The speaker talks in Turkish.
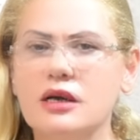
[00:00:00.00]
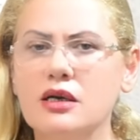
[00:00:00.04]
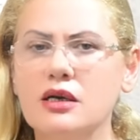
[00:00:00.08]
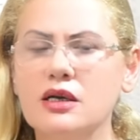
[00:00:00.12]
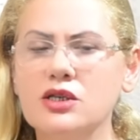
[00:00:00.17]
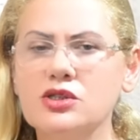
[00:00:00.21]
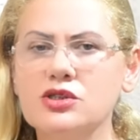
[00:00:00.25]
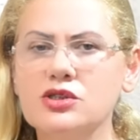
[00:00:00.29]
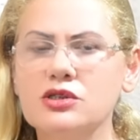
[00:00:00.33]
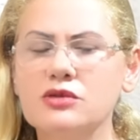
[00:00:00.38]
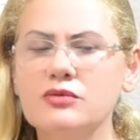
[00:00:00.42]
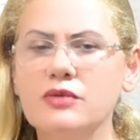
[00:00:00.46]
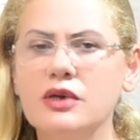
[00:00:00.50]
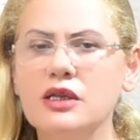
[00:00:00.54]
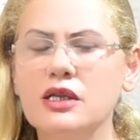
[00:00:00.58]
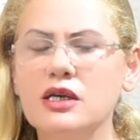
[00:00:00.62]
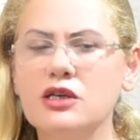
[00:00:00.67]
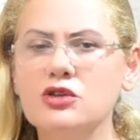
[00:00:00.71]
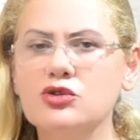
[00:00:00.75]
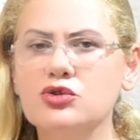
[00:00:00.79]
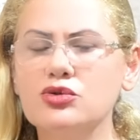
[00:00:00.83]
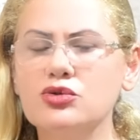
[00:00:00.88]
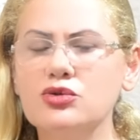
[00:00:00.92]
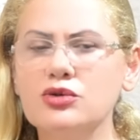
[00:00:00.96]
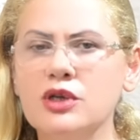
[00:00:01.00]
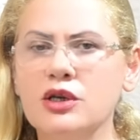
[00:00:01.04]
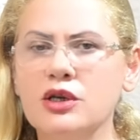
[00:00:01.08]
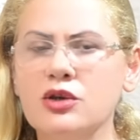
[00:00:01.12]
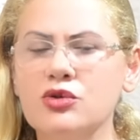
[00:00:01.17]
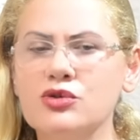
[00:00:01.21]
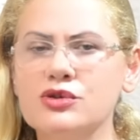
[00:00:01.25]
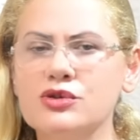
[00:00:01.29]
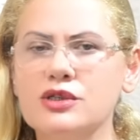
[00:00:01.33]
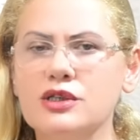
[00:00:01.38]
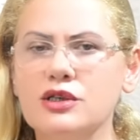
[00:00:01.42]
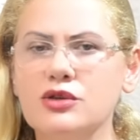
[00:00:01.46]
Araştırmalar şunu da
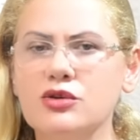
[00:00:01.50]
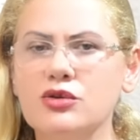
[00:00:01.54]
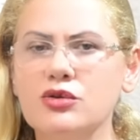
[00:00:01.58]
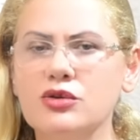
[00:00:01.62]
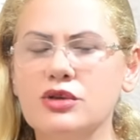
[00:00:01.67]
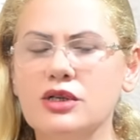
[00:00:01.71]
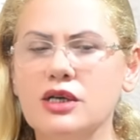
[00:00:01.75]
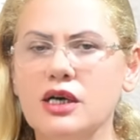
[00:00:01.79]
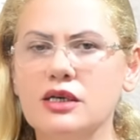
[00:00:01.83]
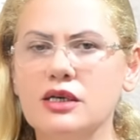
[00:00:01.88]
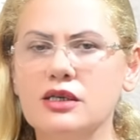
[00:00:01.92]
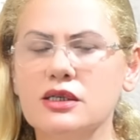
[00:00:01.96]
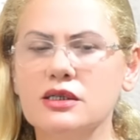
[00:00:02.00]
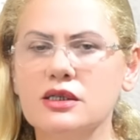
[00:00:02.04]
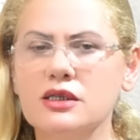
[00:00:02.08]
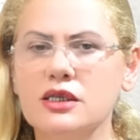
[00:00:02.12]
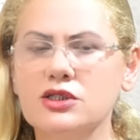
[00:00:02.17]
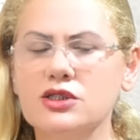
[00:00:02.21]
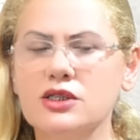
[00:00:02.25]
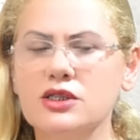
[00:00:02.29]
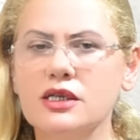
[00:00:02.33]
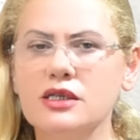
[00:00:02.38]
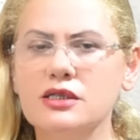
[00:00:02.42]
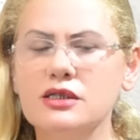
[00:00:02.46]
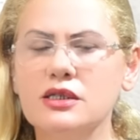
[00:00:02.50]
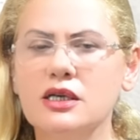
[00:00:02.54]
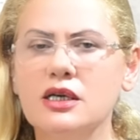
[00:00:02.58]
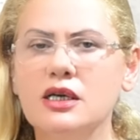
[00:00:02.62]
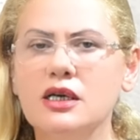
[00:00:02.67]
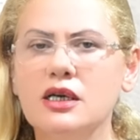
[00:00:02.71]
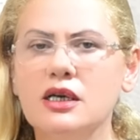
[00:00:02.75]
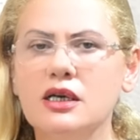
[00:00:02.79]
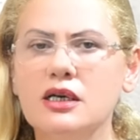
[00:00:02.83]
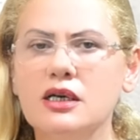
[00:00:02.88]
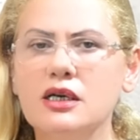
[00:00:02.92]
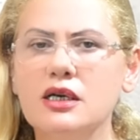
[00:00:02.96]
gösteriyor ki arkadaşlar,
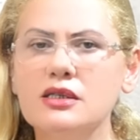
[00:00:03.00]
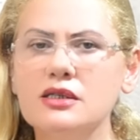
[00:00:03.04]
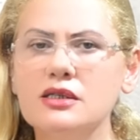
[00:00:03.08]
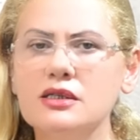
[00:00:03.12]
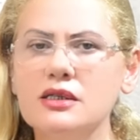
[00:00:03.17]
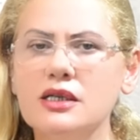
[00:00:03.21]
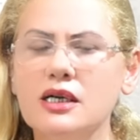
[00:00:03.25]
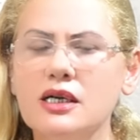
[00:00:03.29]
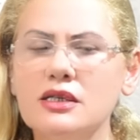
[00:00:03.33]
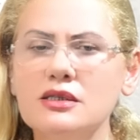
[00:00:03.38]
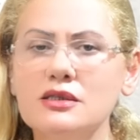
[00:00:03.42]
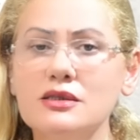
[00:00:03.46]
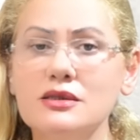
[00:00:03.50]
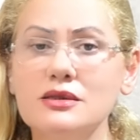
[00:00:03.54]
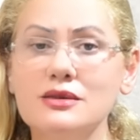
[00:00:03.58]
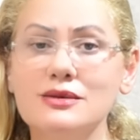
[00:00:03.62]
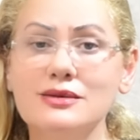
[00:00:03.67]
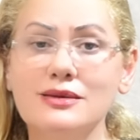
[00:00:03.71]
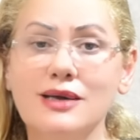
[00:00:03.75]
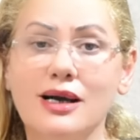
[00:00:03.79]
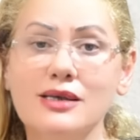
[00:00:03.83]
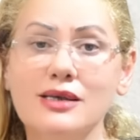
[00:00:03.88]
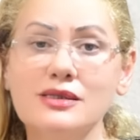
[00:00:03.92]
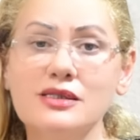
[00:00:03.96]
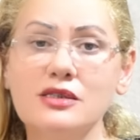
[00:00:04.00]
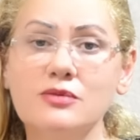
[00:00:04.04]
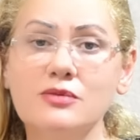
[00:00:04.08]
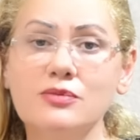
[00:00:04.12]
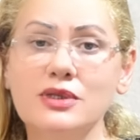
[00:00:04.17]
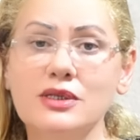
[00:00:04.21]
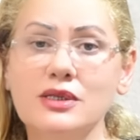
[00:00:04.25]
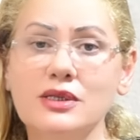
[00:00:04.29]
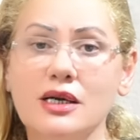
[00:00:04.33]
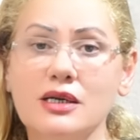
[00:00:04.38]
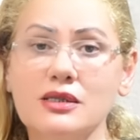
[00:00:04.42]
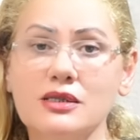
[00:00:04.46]
kadınlar nazik
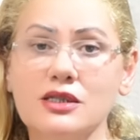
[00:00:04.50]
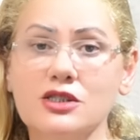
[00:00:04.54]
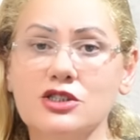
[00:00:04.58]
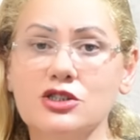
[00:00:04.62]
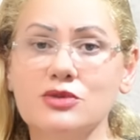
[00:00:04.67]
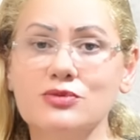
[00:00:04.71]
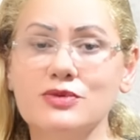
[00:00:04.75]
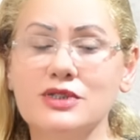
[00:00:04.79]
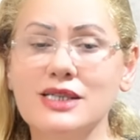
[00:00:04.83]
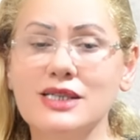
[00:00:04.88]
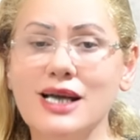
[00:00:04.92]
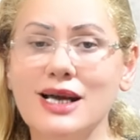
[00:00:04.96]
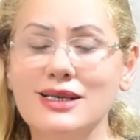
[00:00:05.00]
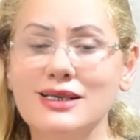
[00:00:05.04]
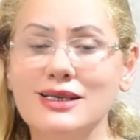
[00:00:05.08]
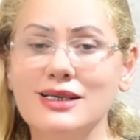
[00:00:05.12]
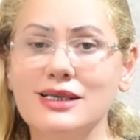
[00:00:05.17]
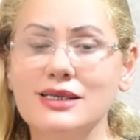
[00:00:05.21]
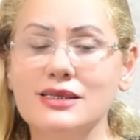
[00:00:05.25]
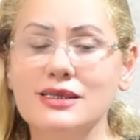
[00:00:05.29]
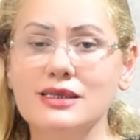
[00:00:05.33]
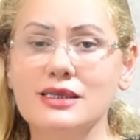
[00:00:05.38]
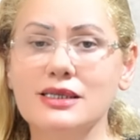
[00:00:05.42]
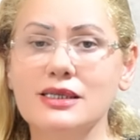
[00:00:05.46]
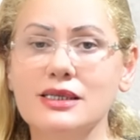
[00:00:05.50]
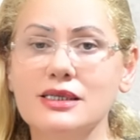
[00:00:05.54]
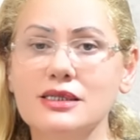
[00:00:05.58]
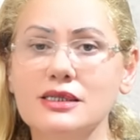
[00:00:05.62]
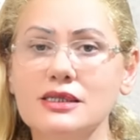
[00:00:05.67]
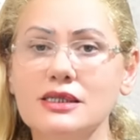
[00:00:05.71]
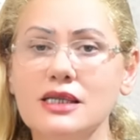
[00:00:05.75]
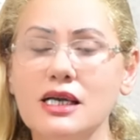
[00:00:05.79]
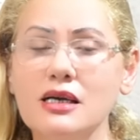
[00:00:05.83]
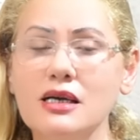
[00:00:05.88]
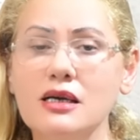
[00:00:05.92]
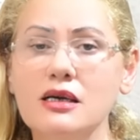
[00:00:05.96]
bir yaklaşım
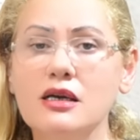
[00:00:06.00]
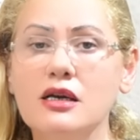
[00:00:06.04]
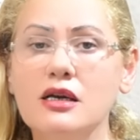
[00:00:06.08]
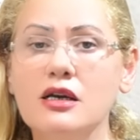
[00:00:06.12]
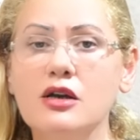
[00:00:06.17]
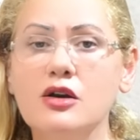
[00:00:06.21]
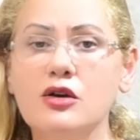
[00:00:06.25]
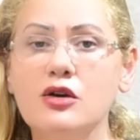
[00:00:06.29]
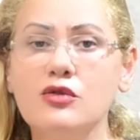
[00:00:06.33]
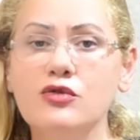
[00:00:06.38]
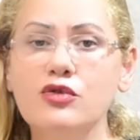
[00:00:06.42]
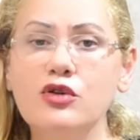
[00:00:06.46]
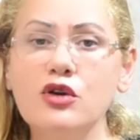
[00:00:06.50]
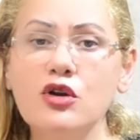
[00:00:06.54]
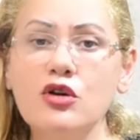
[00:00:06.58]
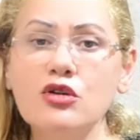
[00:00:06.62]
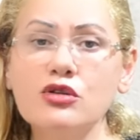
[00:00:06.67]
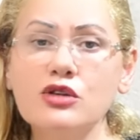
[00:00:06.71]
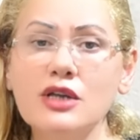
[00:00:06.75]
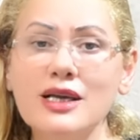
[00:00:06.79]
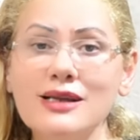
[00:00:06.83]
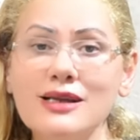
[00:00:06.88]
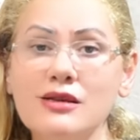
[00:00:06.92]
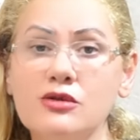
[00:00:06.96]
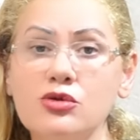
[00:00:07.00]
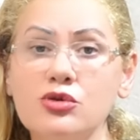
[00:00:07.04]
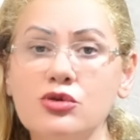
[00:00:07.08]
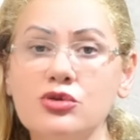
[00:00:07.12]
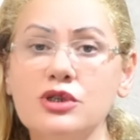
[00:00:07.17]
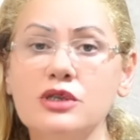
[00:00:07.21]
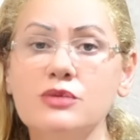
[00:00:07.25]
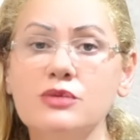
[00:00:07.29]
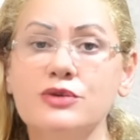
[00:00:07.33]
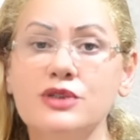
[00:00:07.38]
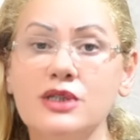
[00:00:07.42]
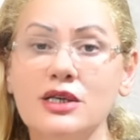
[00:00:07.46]
sergilediklerinde flört ediyor
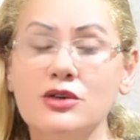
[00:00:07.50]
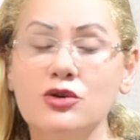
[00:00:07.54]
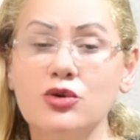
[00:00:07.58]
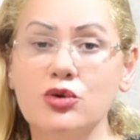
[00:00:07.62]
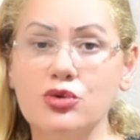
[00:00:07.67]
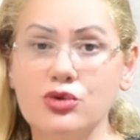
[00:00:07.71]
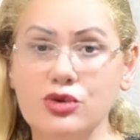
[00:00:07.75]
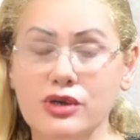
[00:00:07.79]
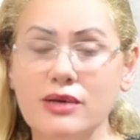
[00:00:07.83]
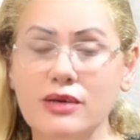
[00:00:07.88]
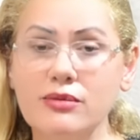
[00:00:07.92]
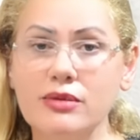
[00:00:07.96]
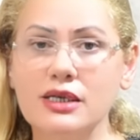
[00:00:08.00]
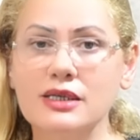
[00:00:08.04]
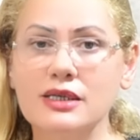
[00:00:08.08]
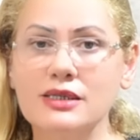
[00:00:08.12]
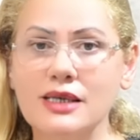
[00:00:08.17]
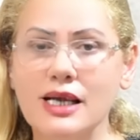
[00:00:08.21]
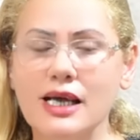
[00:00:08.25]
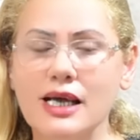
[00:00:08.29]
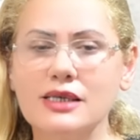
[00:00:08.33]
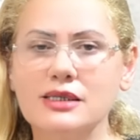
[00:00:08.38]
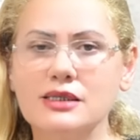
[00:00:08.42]
gibi de görünebilirler.